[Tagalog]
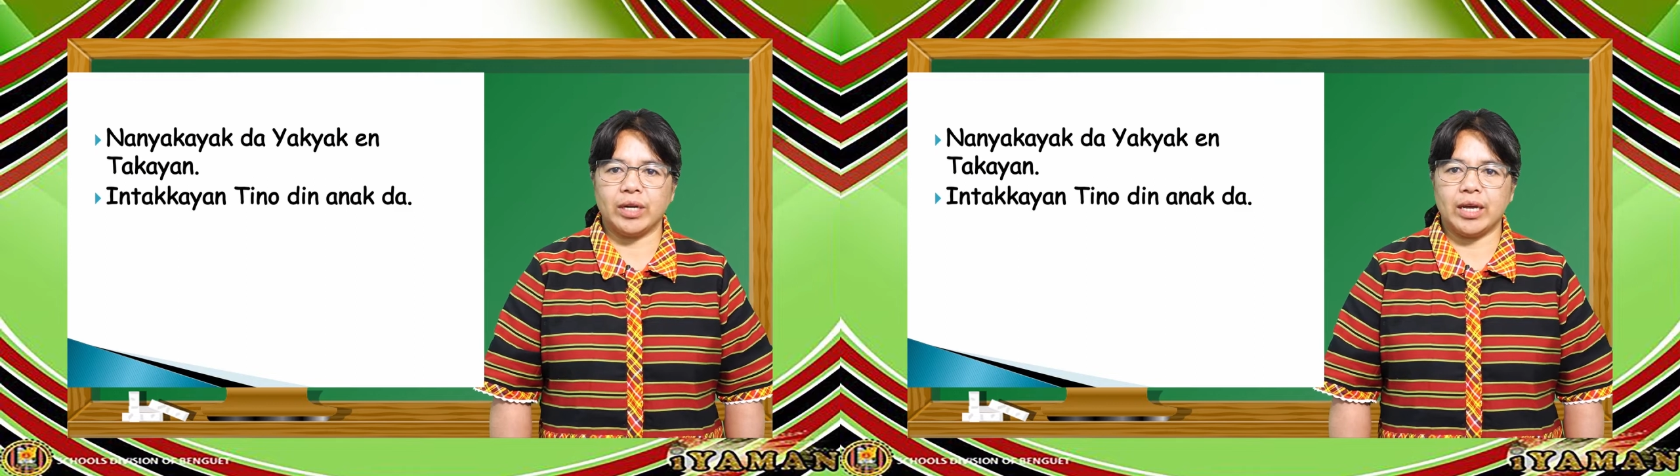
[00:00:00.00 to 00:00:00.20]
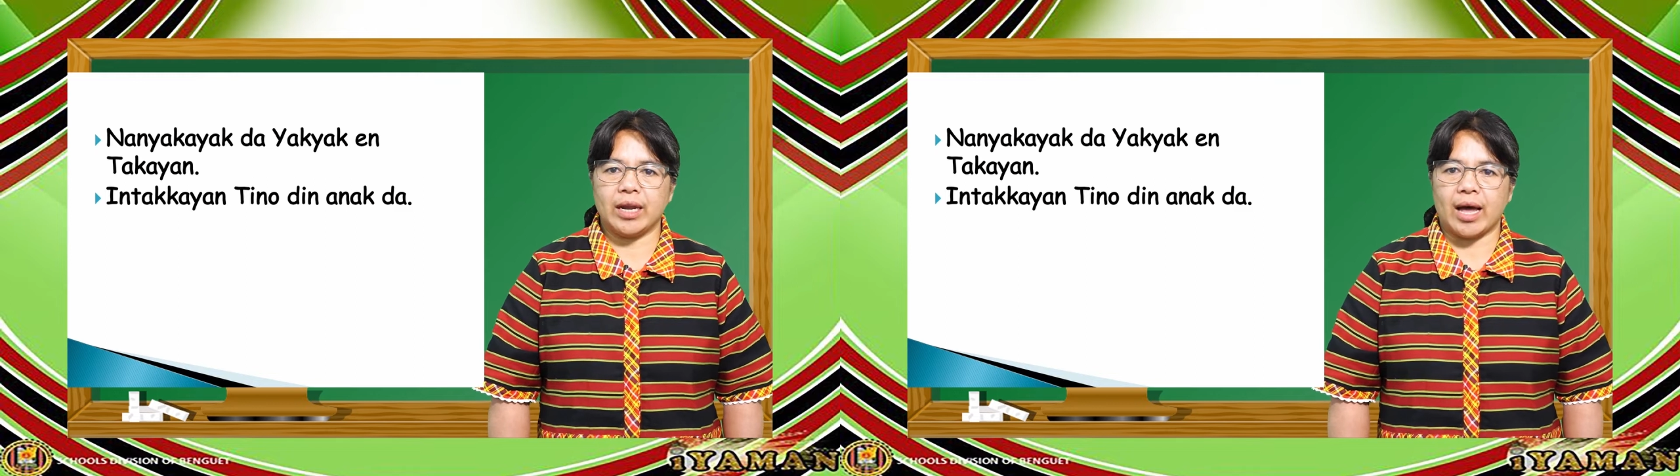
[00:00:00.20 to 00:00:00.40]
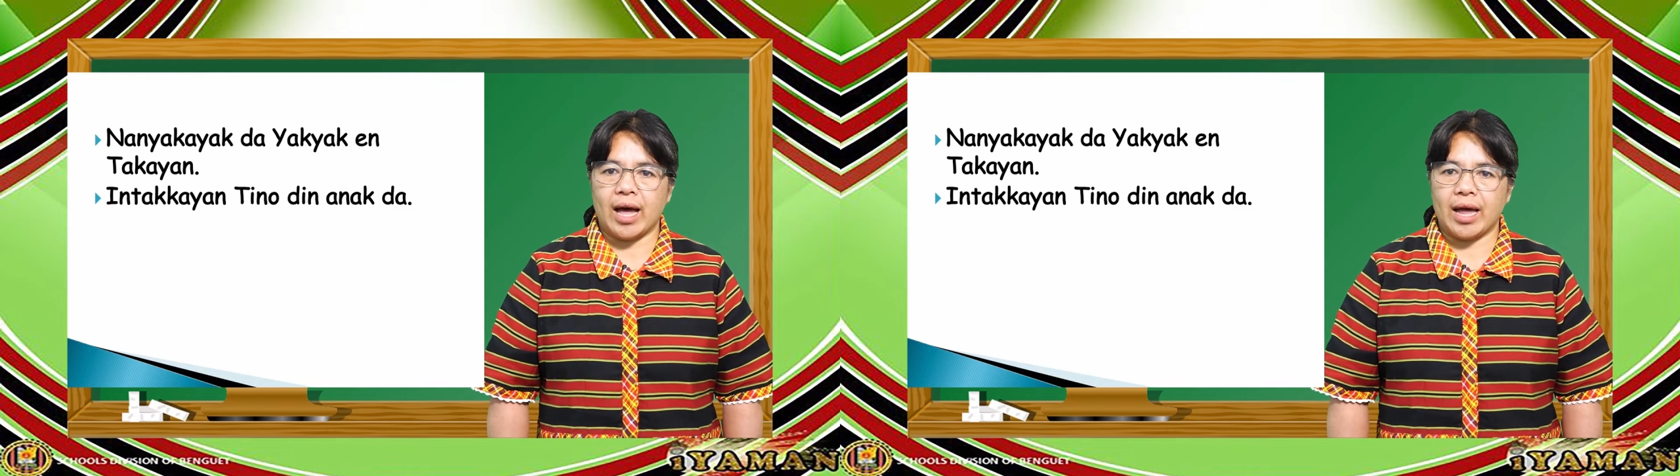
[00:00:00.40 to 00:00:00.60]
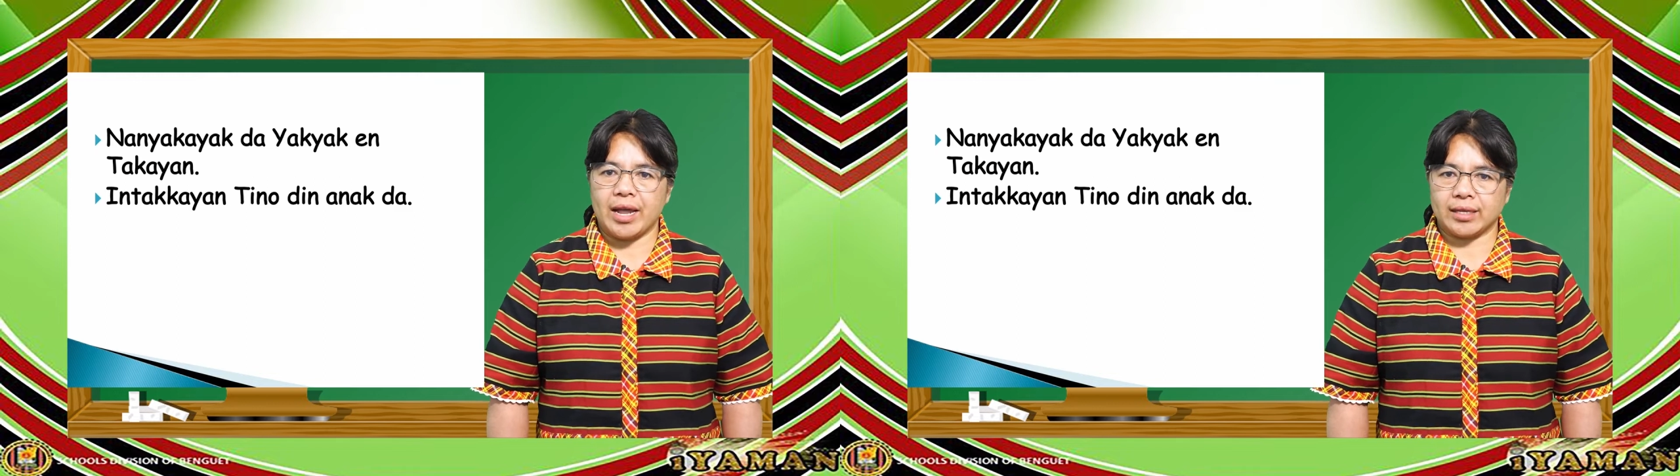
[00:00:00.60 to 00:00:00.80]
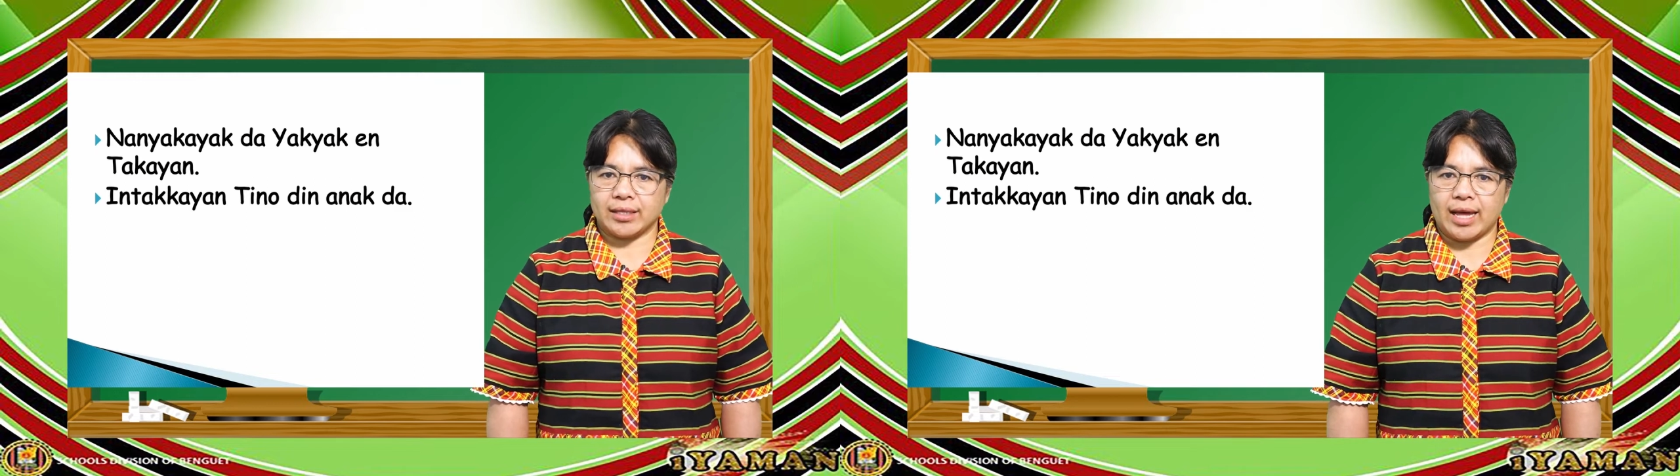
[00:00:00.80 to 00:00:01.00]
din
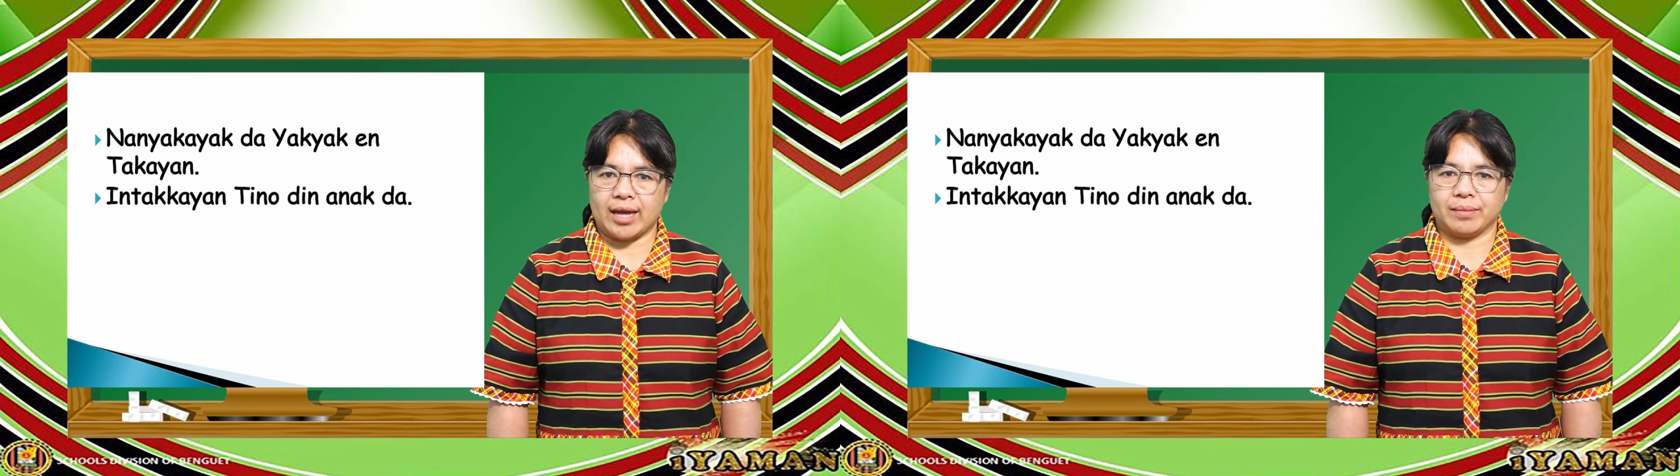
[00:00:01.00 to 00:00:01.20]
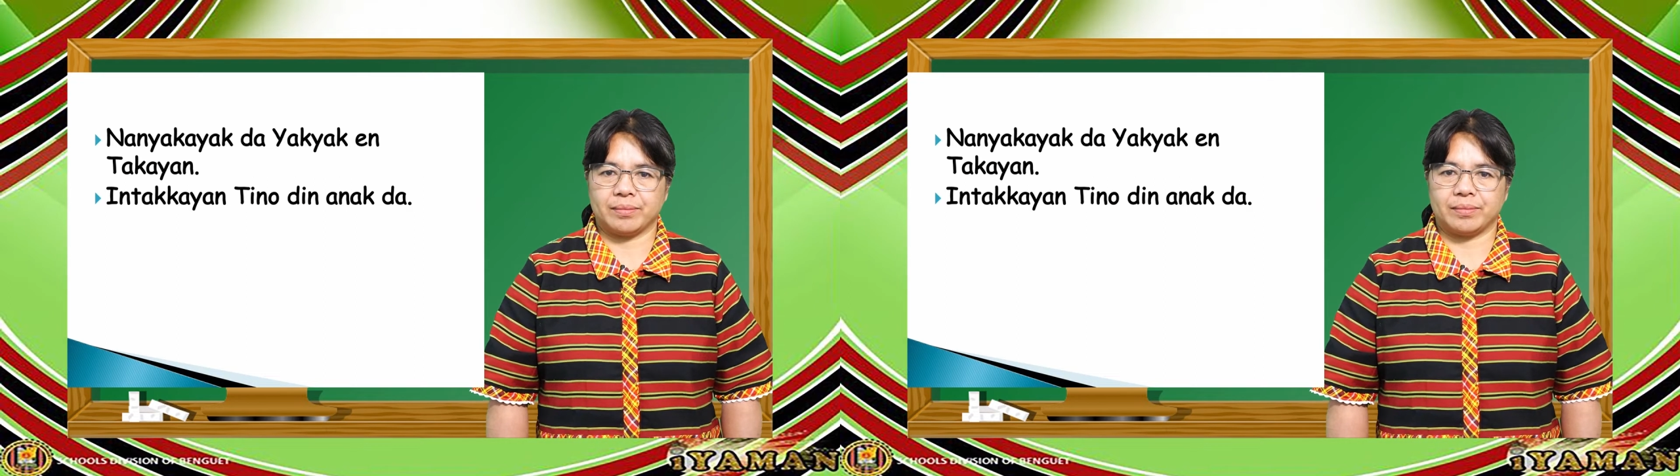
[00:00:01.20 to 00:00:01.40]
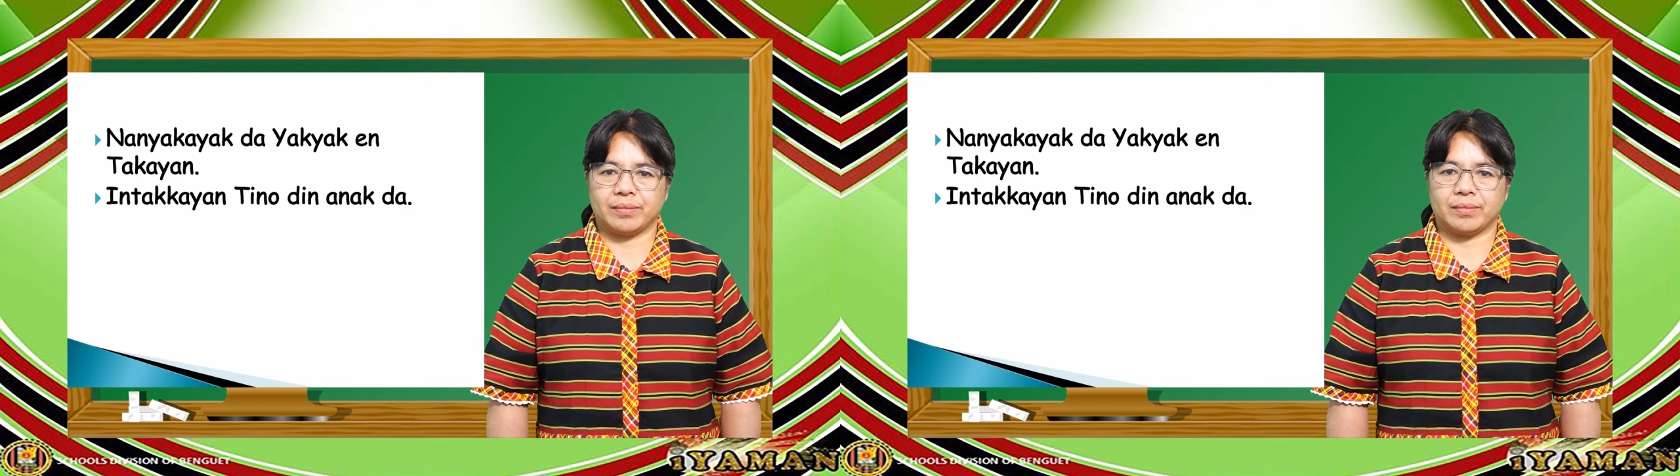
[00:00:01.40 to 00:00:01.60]
anakda.